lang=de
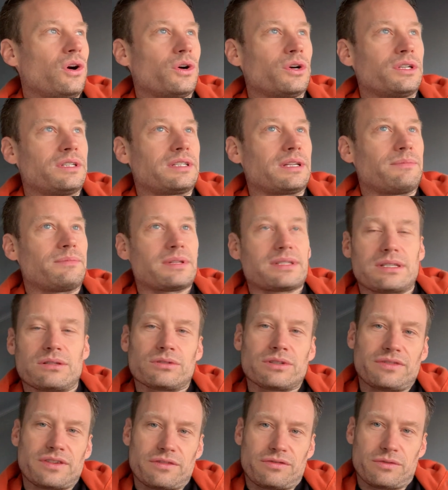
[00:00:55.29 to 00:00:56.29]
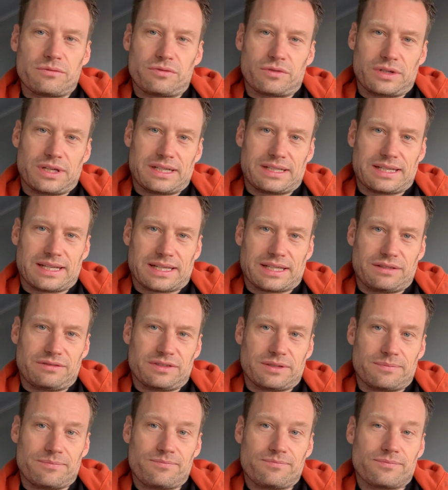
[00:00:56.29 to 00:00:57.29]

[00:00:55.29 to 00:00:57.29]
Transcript: Und ähm, das sind ungefähr 500 Tarife.